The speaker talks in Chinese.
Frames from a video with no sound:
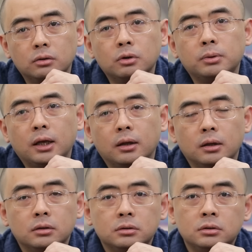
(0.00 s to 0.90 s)
对不对？
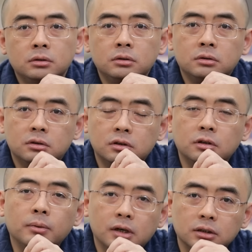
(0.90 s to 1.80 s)
嗯，你
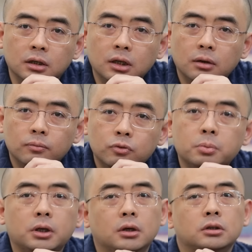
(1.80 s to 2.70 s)
怎么可能呢？对
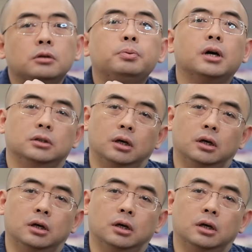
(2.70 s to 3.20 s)
不对？它是不可